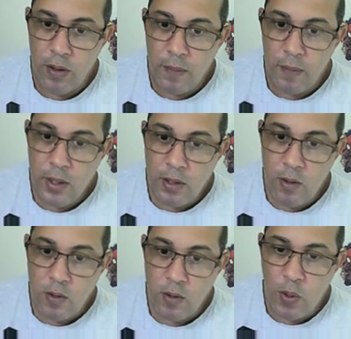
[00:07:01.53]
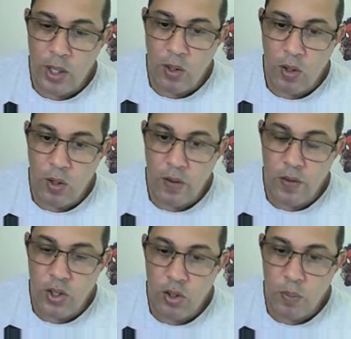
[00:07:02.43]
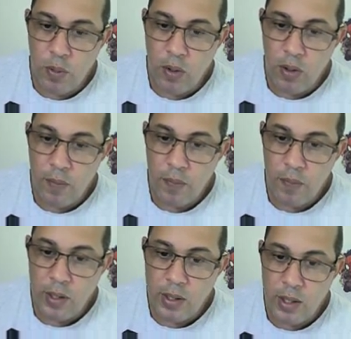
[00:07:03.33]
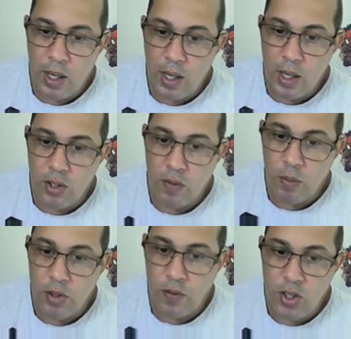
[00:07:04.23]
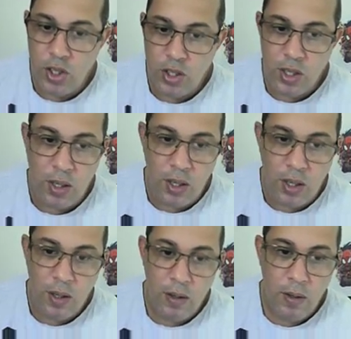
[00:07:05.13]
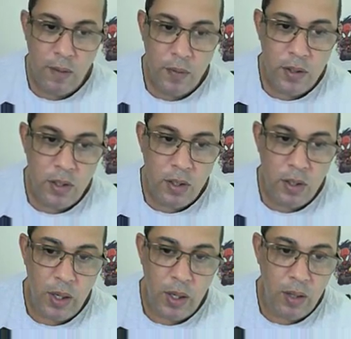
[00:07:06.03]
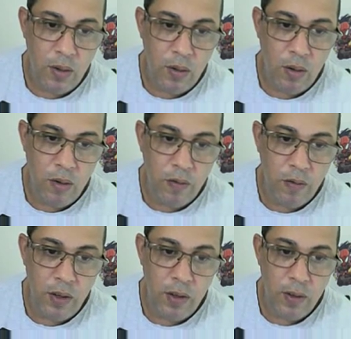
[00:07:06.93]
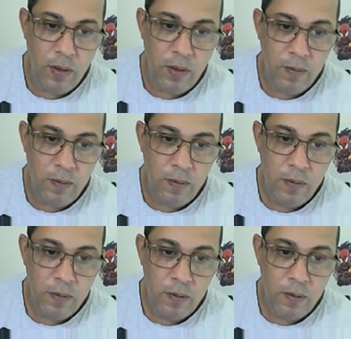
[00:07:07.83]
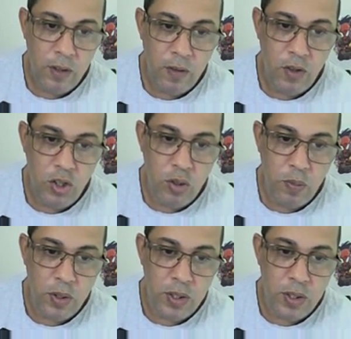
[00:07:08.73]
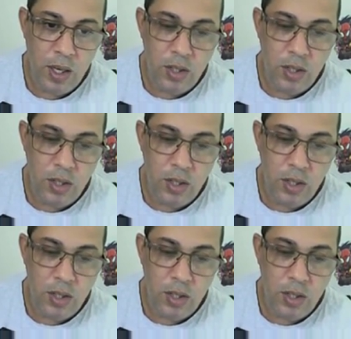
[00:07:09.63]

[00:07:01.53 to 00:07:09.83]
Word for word: de você. O aluno que tirar abaixo disso aqui, ele vai tirar abaixo de você. E, no caso, ele vai ficar abaixo da classificação e você vai ficar em primeiro e assim sucessivamente.